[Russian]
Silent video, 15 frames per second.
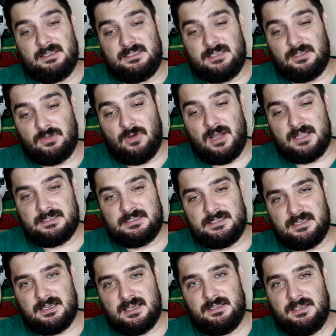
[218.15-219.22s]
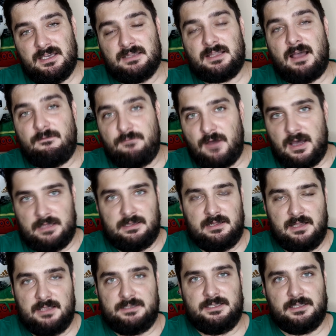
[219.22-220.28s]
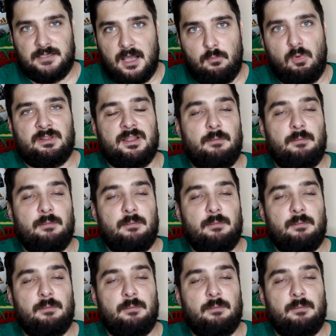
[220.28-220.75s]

ситуация не нова для «Динамо».